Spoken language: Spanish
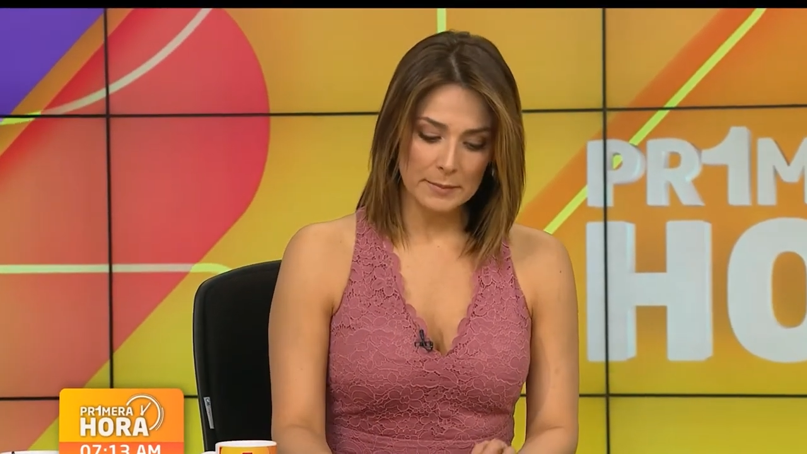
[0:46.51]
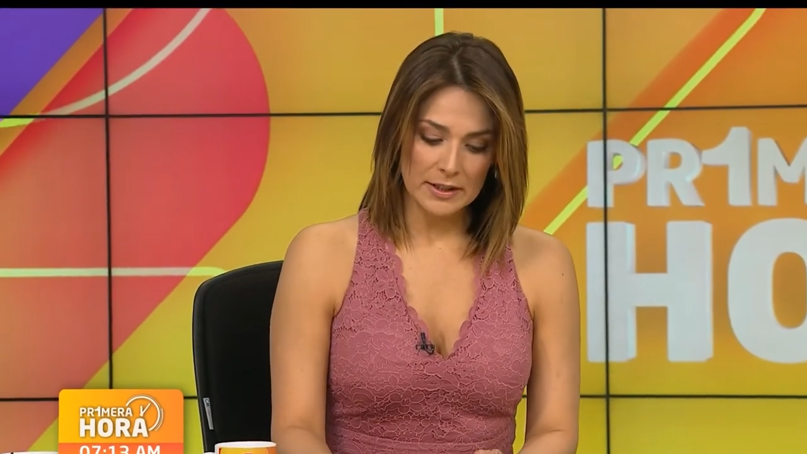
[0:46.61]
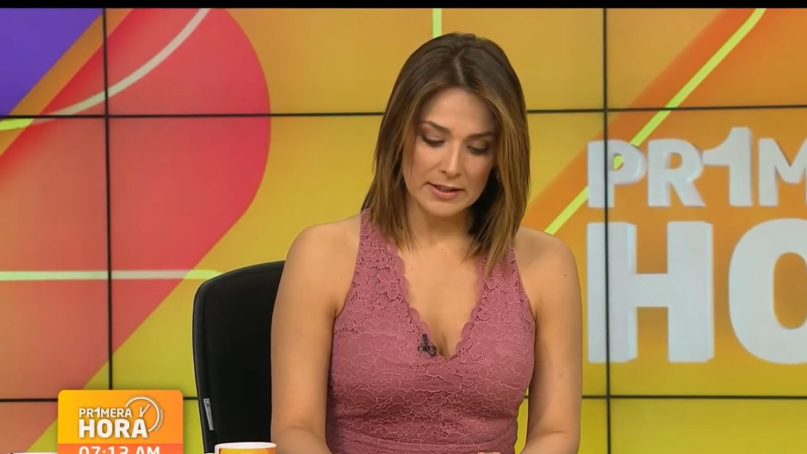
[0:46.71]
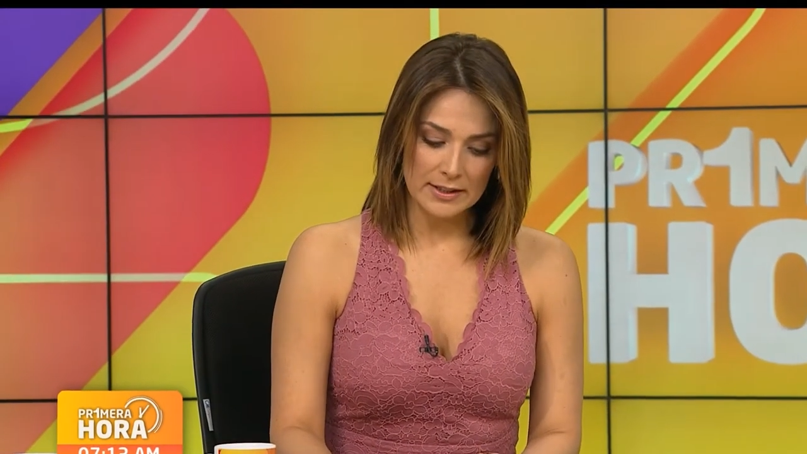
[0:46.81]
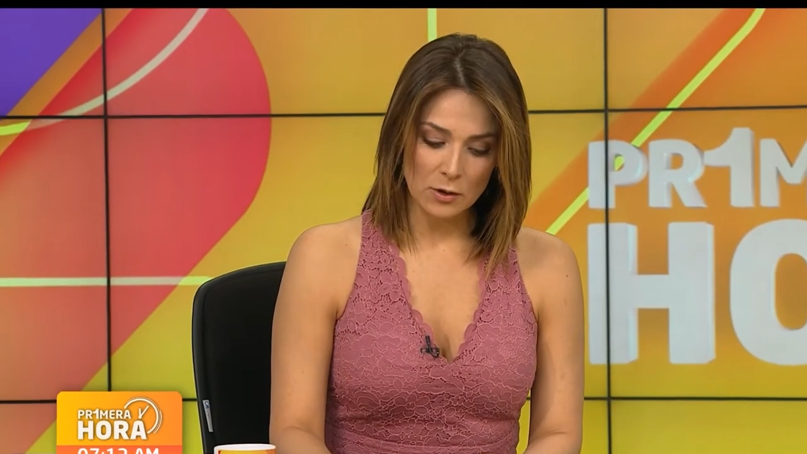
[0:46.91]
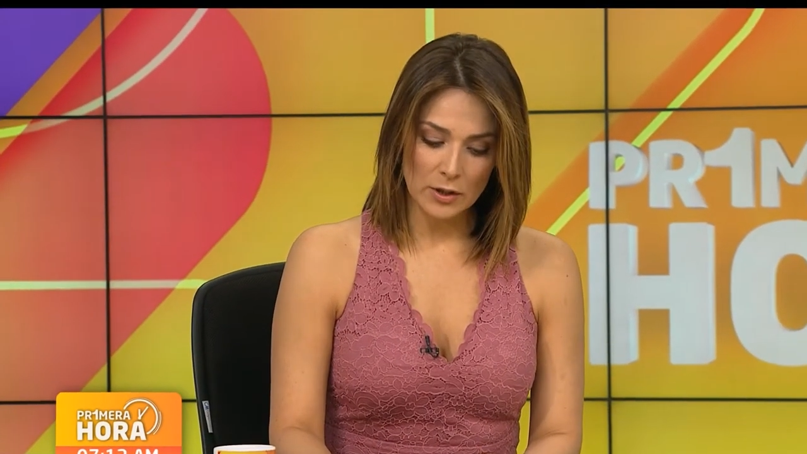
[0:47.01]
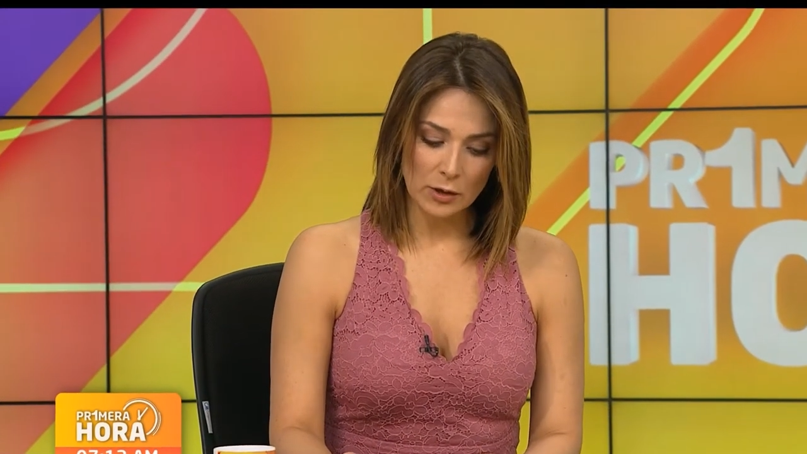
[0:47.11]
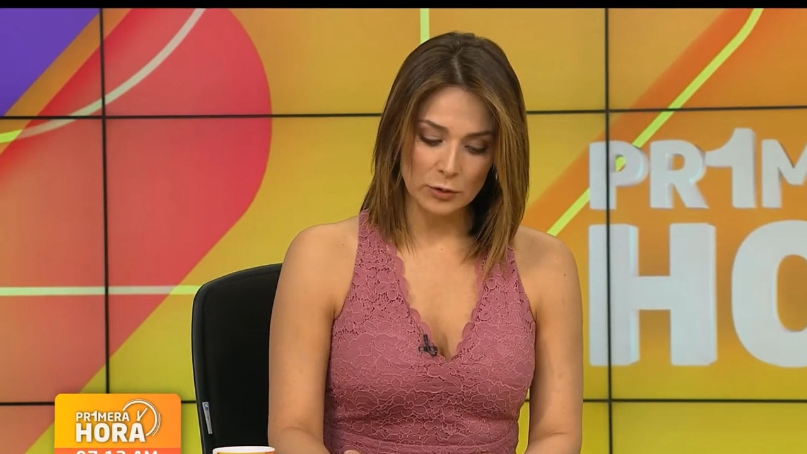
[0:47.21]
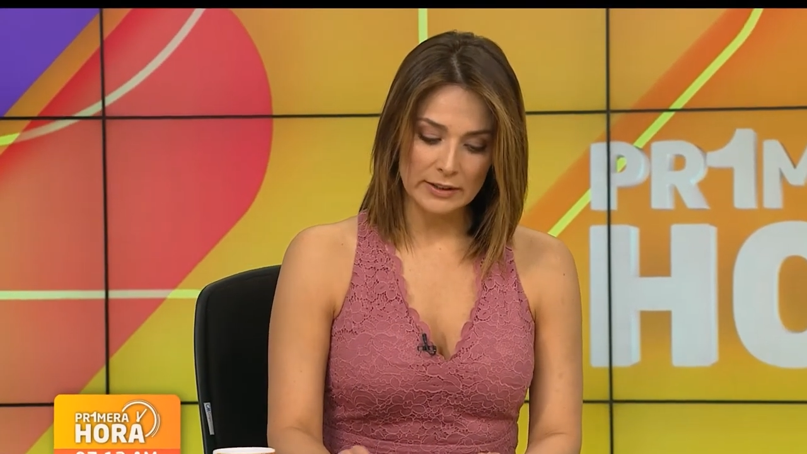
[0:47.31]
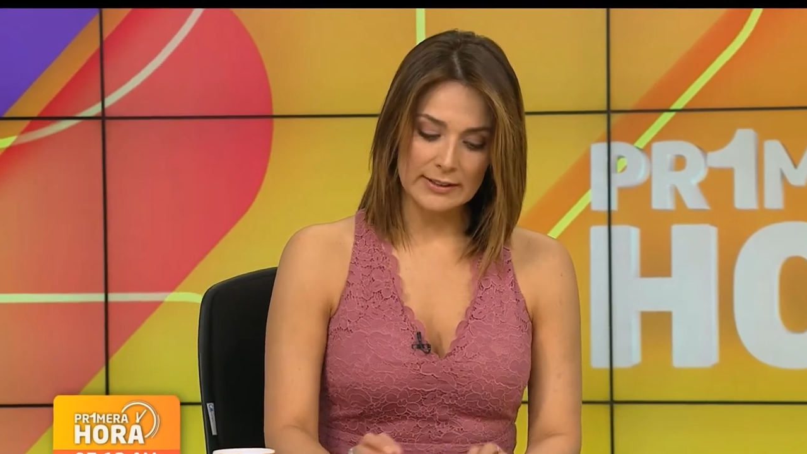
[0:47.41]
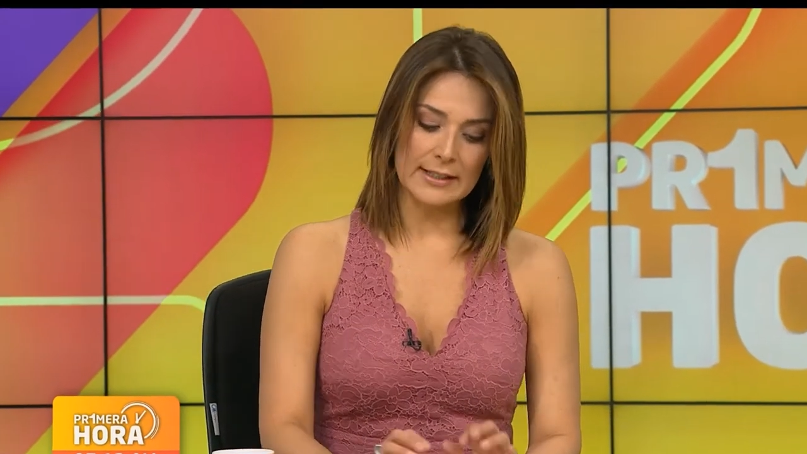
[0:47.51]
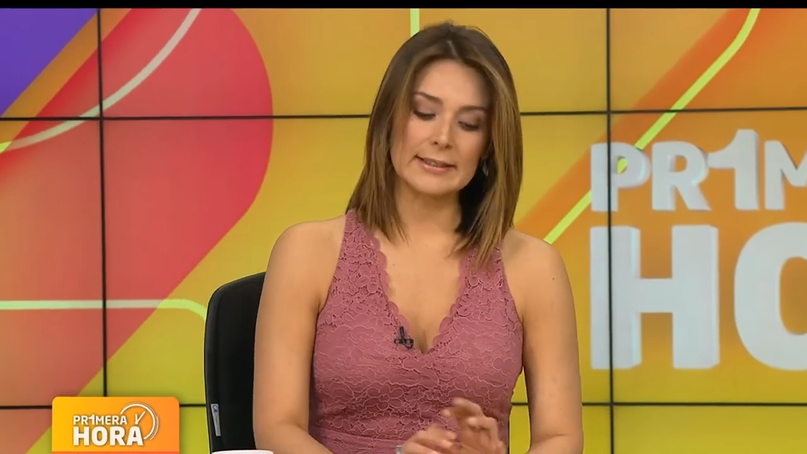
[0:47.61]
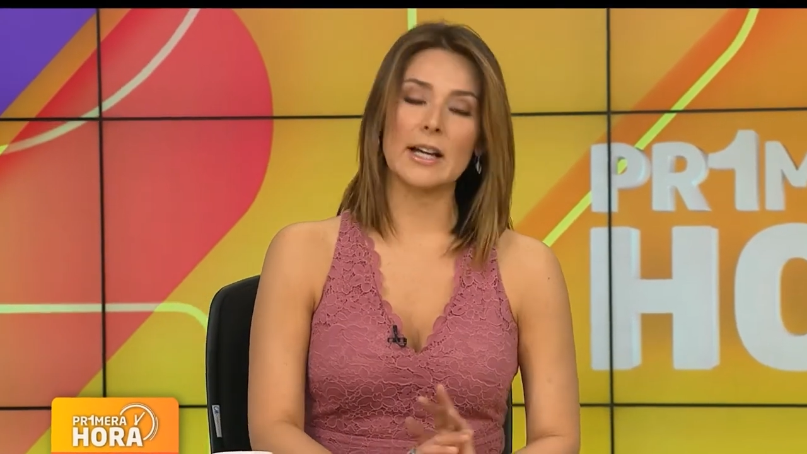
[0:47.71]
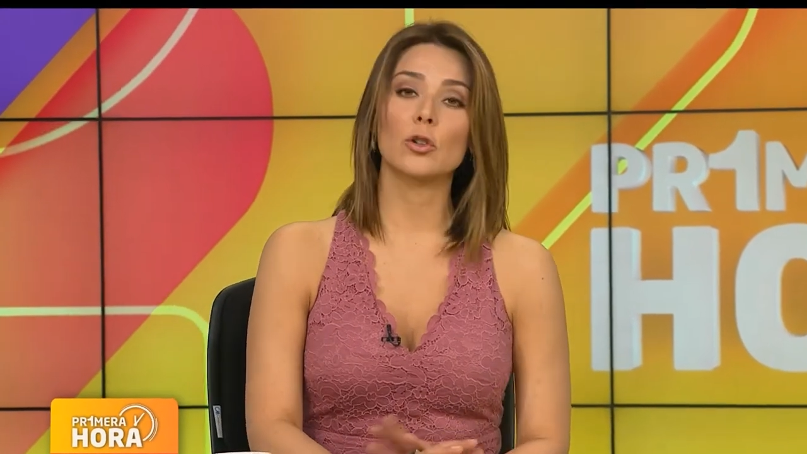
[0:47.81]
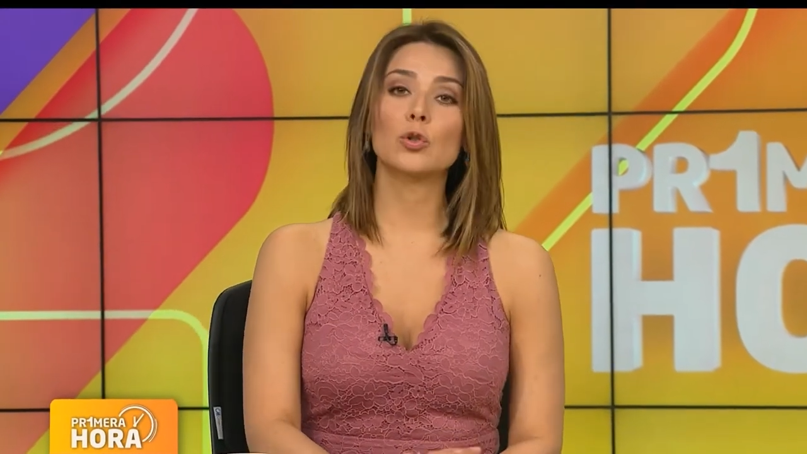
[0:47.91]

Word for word: Medellín con la costa atlántica.